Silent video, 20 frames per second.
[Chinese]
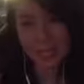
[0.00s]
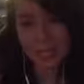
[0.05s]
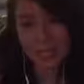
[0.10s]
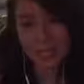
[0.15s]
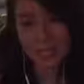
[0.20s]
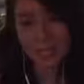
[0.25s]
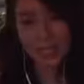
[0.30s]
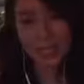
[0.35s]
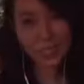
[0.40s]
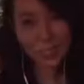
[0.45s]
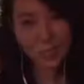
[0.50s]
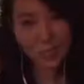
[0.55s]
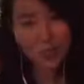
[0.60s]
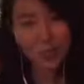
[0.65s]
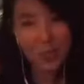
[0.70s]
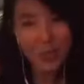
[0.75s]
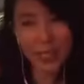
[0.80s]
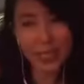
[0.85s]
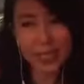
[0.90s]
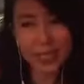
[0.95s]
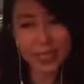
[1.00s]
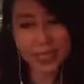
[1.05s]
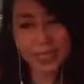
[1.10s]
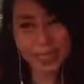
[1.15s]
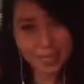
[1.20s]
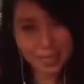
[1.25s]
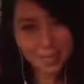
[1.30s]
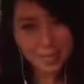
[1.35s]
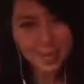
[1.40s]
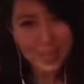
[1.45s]
能够的话，近
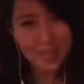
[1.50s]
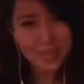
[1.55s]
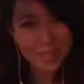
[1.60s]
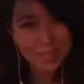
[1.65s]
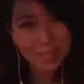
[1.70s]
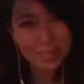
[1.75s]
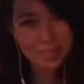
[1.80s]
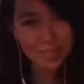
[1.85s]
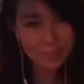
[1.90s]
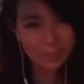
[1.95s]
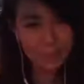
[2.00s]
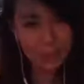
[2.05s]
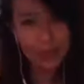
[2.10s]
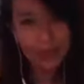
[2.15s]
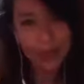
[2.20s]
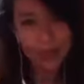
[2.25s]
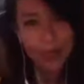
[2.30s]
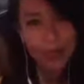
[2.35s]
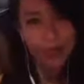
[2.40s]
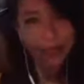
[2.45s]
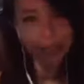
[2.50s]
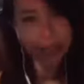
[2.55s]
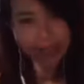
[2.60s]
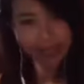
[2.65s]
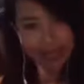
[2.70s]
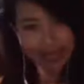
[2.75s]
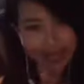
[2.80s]
期里面的直播我都尽量